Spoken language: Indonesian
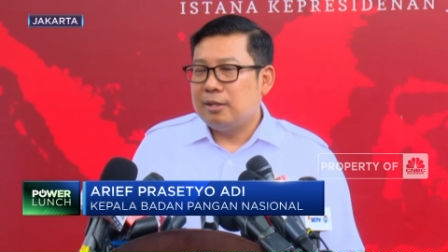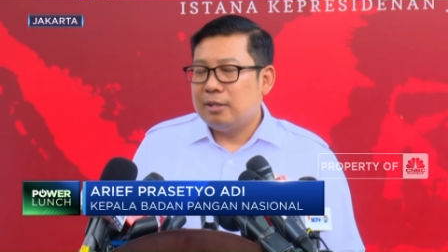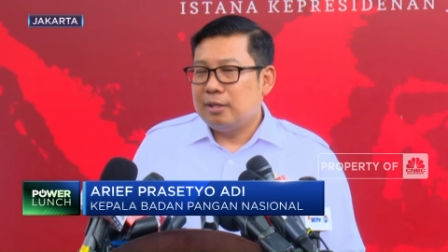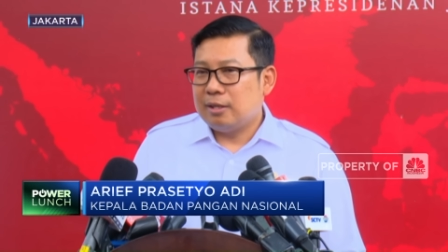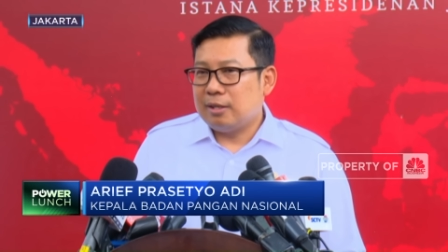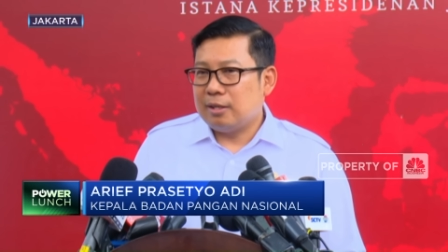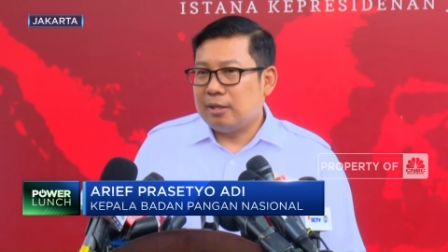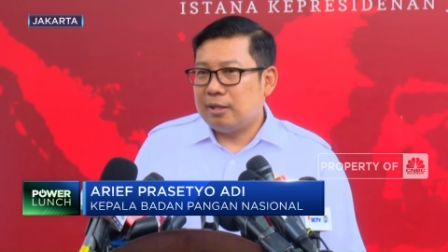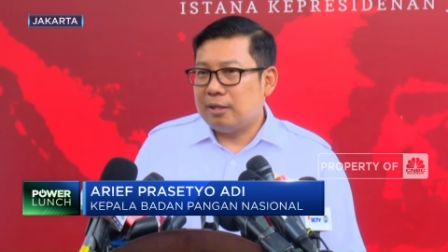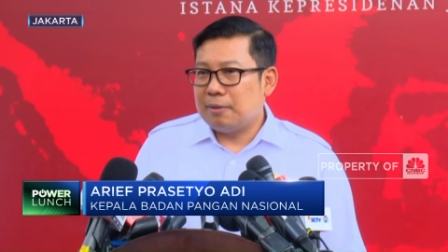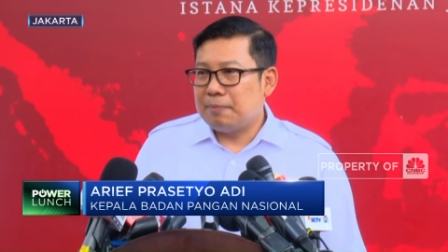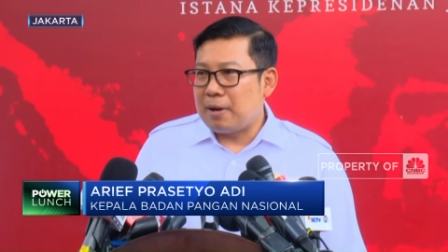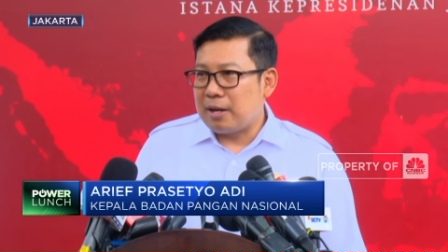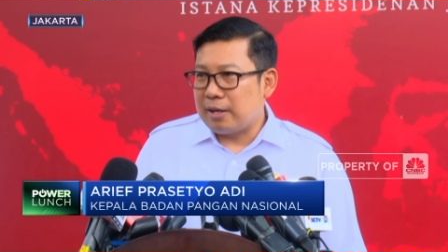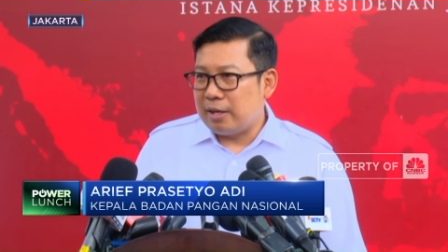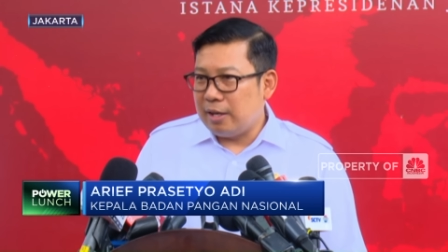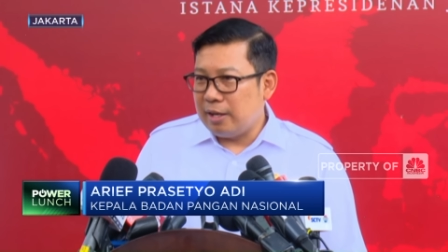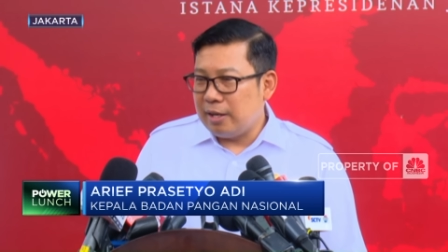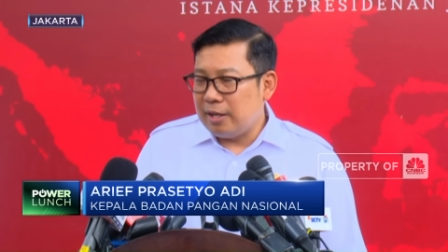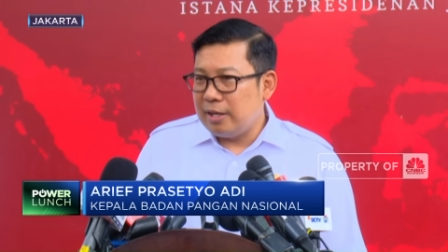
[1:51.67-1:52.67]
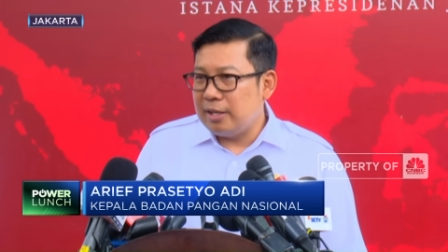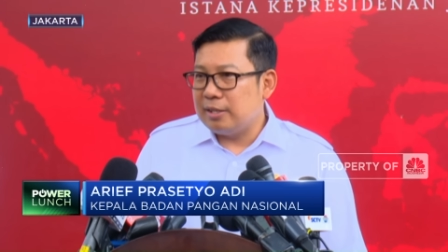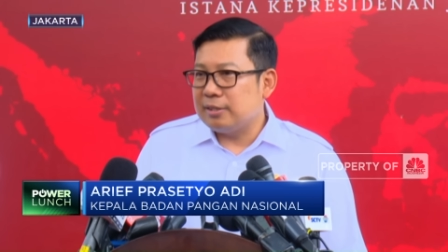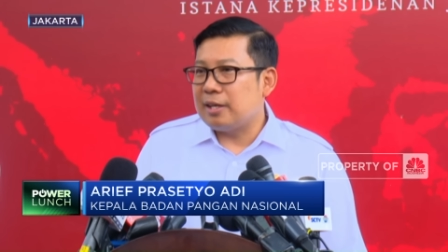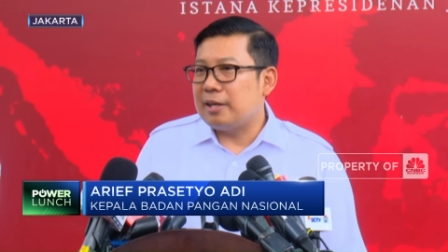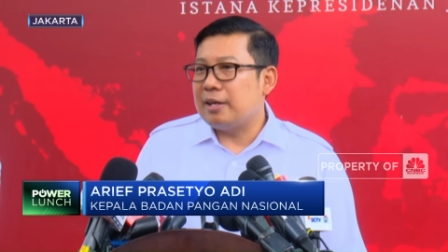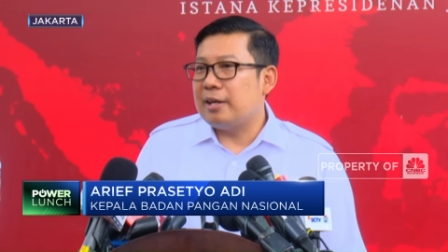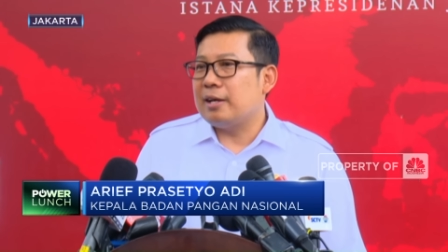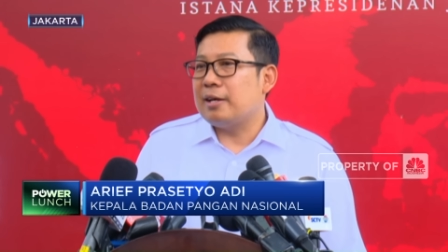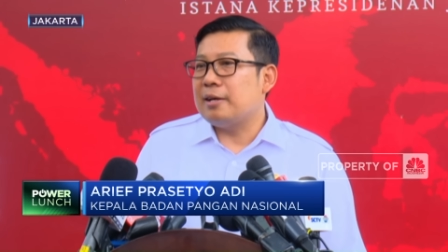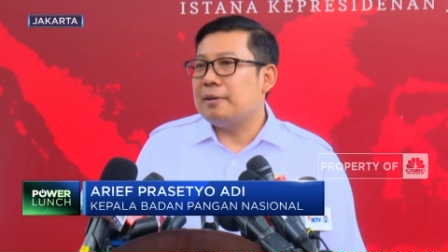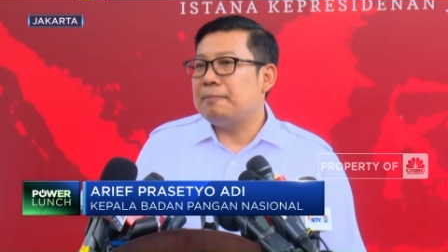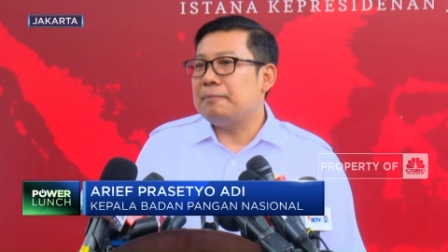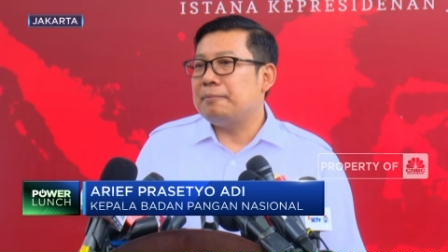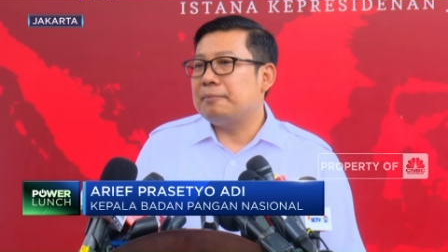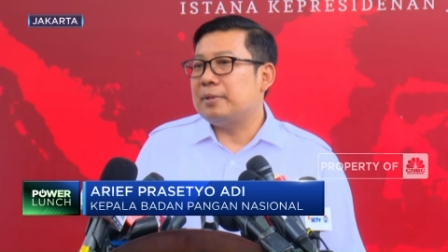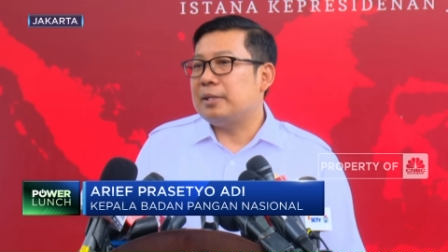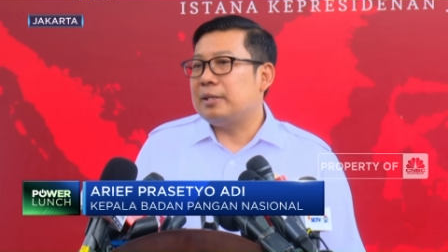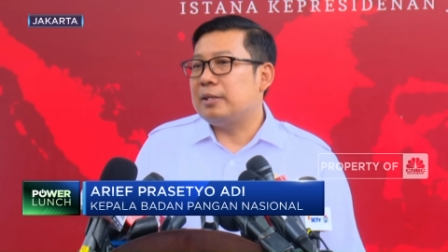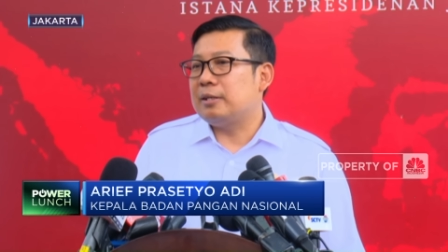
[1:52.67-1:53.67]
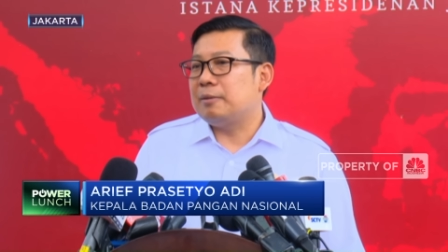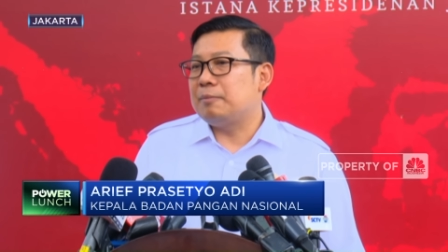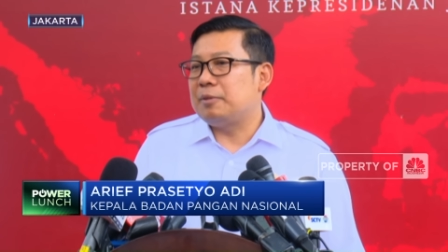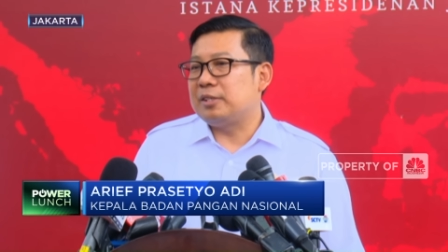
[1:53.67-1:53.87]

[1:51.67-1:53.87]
E, pagi ini saya e,